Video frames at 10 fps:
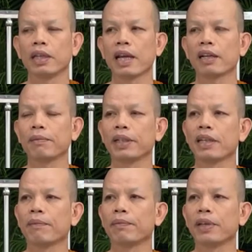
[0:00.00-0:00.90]
สัญญากับมา
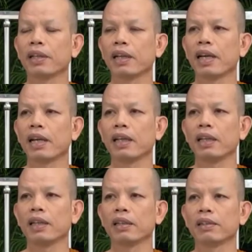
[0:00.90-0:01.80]
จำเวทนา
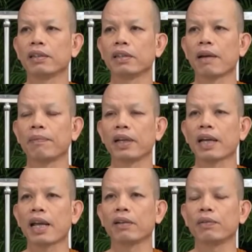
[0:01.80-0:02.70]
ได้อีก จำอา
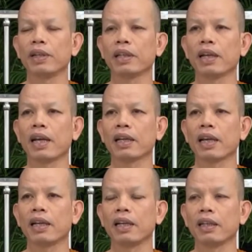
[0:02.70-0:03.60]
การของเวทนา
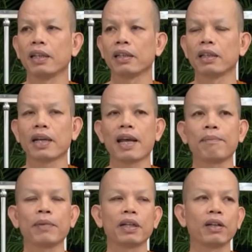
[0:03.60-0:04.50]
ขันได้อีกกระ
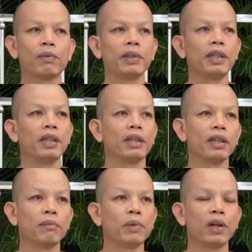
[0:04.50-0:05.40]
ทับกันเข้าไปอีก
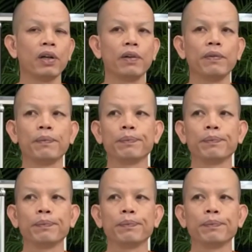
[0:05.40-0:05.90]
เห็นบอก